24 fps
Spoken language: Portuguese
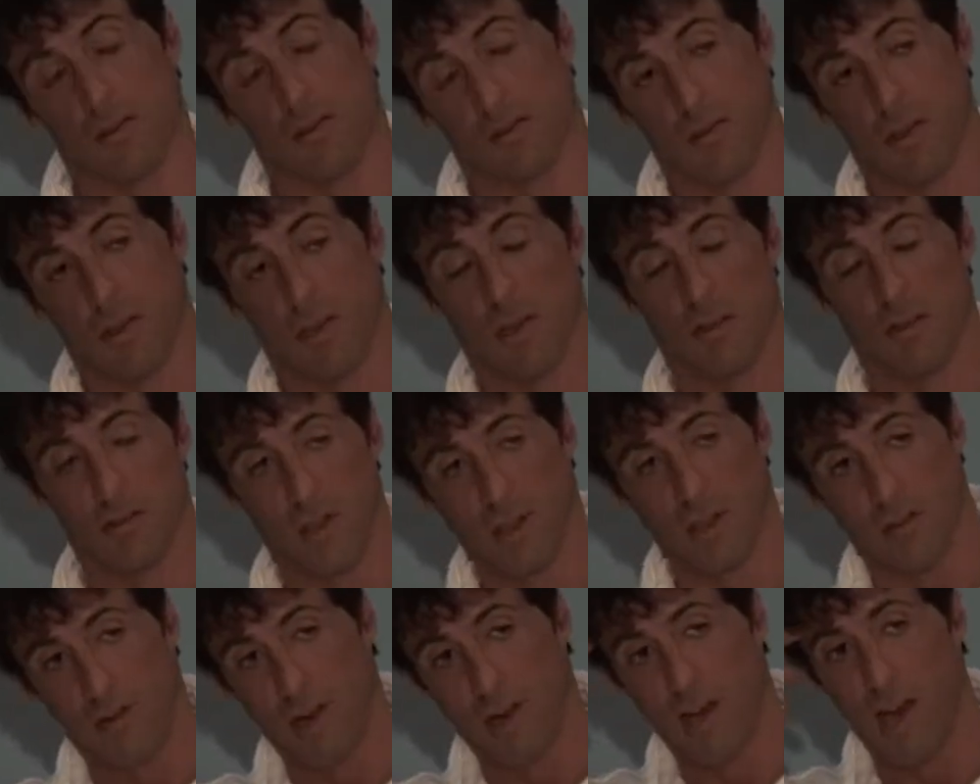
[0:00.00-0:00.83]

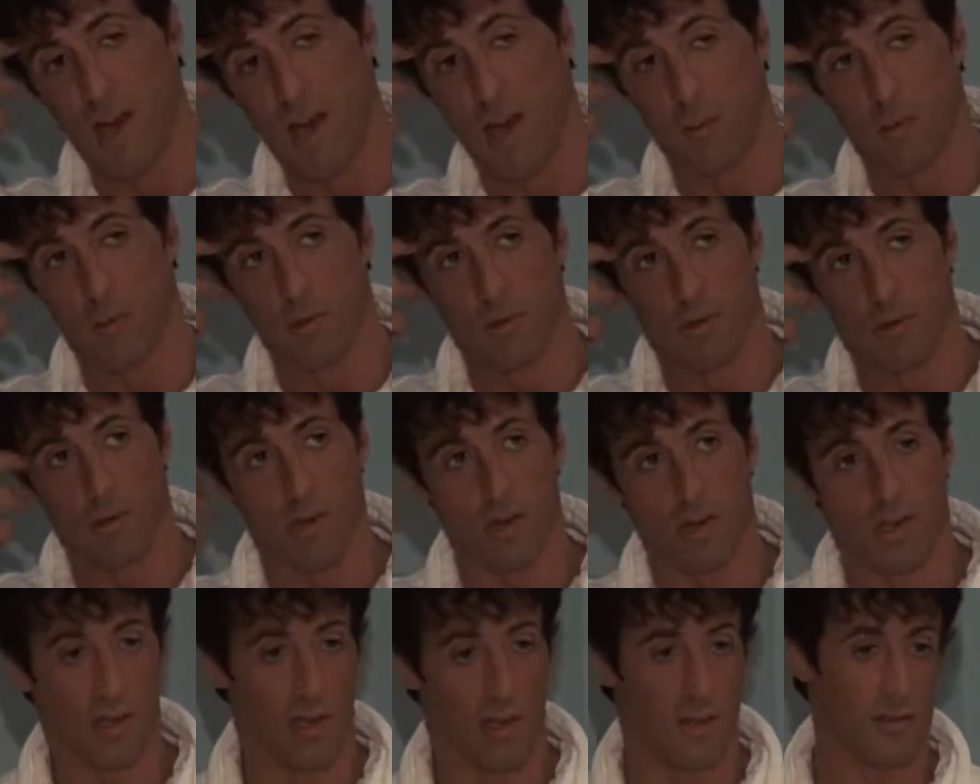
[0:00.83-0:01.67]
Farelo, eu nunca
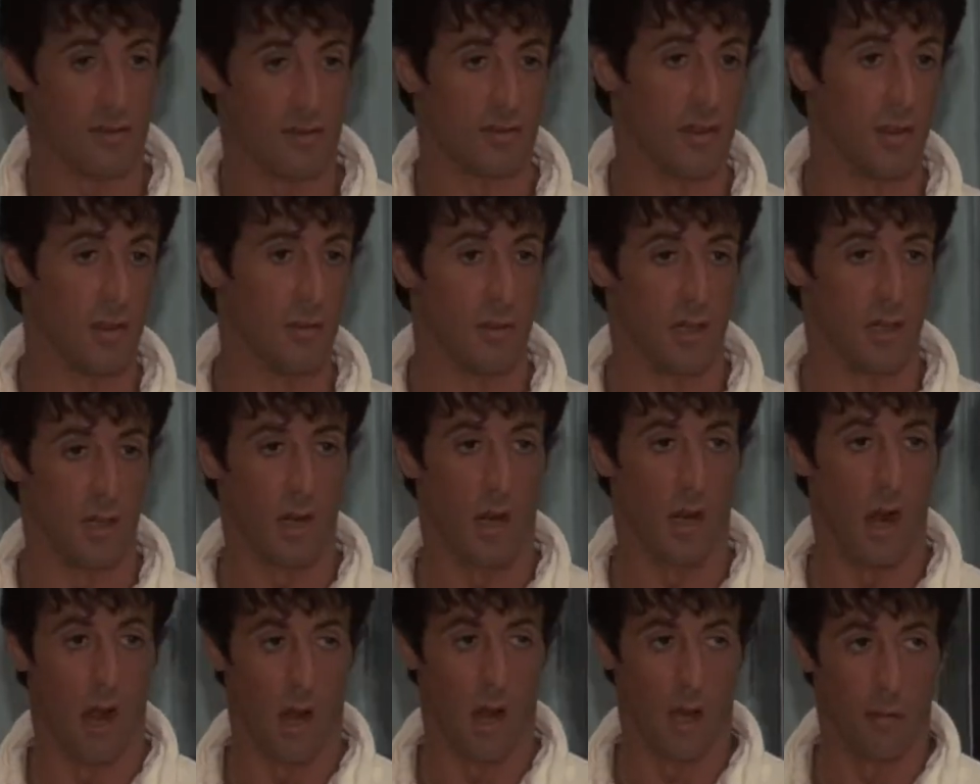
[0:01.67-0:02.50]
comi. Eu vejo aquilo no
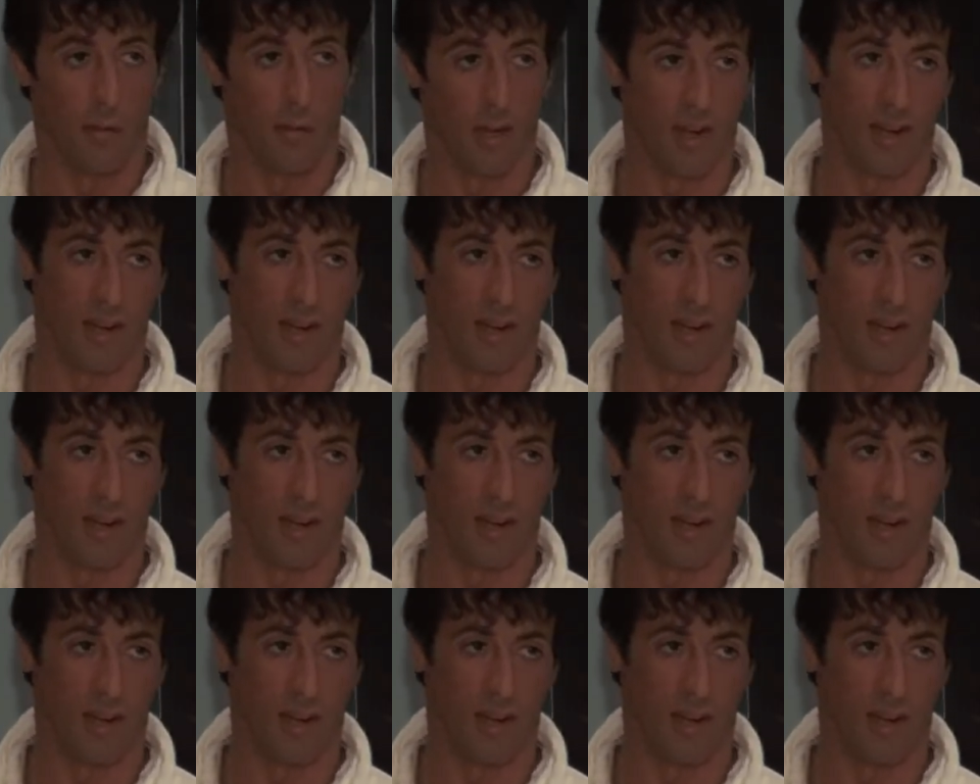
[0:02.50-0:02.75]
coxo, mas